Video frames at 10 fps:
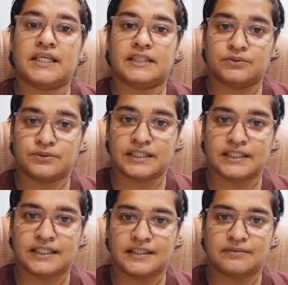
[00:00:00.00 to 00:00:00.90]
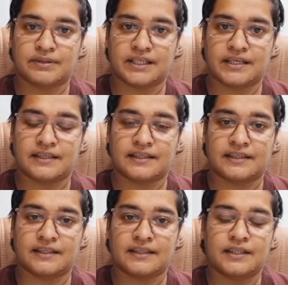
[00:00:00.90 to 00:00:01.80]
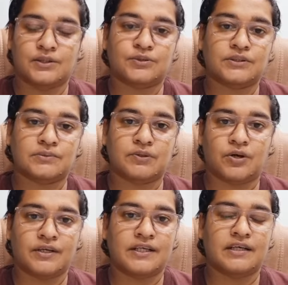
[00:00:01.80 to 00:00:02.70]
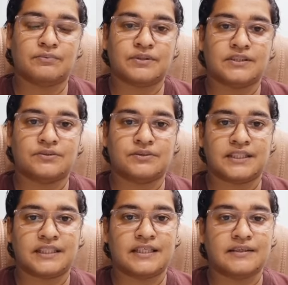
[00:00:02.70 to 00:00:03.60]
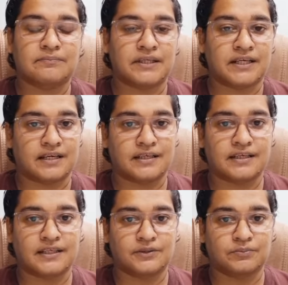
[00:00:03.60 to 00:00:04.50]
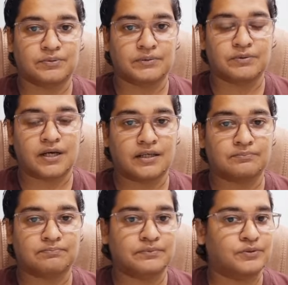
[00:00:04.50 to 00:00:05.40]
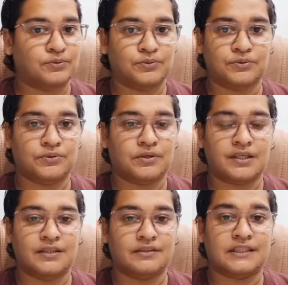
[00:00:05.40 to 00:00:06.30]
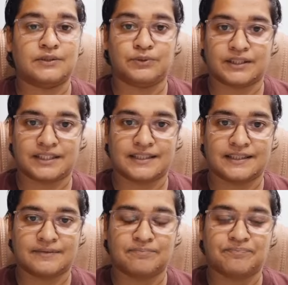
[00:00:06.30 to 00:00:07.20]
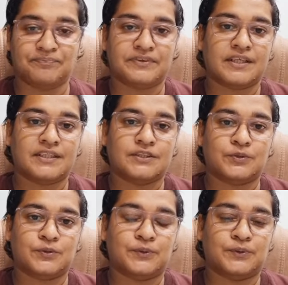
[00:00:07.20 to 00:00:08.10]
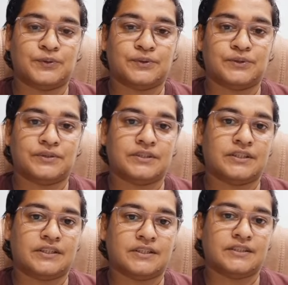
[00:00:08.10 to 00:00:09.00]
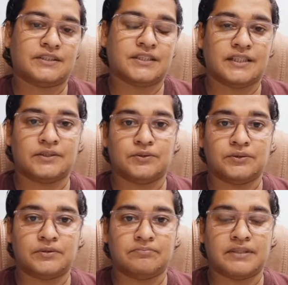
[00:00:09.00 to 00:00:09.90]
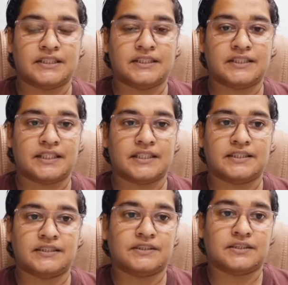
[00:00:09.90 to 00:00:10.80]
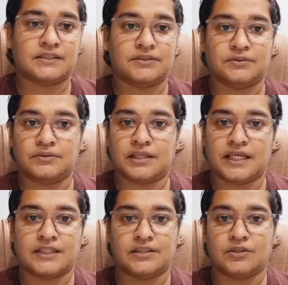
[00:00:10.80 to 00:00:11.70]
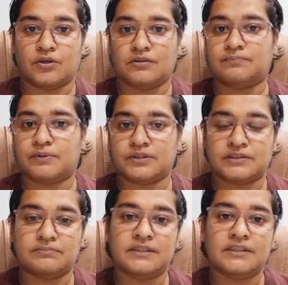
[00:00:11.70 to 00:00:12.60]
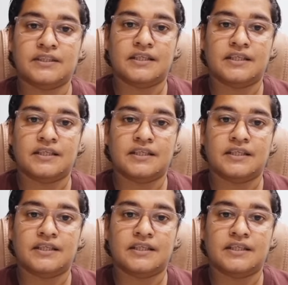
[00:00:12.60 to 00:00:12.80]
एक दूसरे के लिए बनाया है तो जब गॉड ने आपको एक दूसरे के लिए बनाया है तो फिर वो आप दोनों को अलग क्यों रखेंगे सो जस्ट लेट गो द मिथ के इट इज़ जस्ट यू नो आइदर नॉट पॉसिबल